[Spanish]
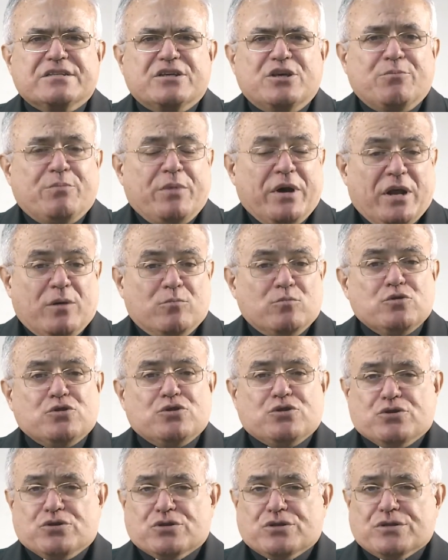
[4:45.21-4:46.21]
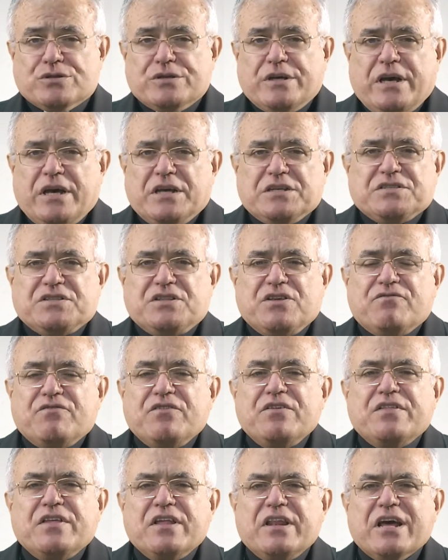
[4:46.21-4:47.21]
y para muchos es
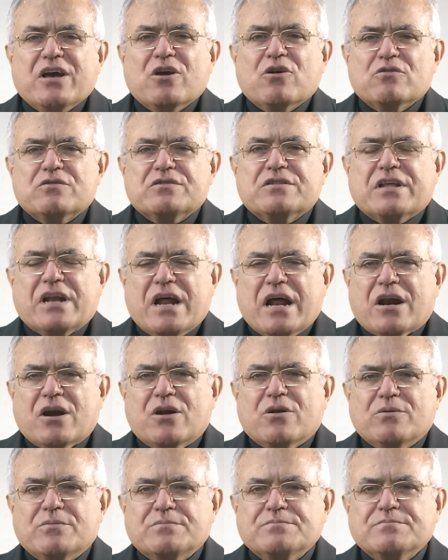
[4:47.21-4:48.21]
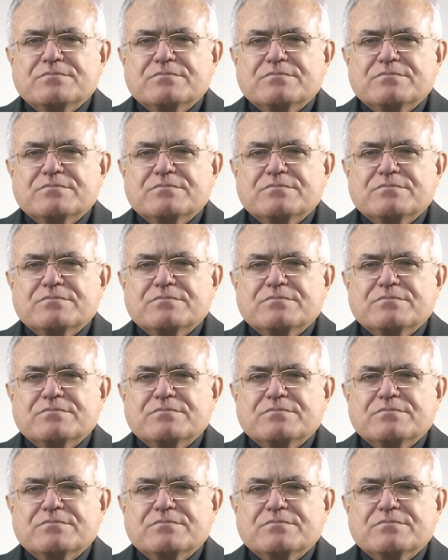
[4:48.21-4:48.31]
difícil encontrarlo,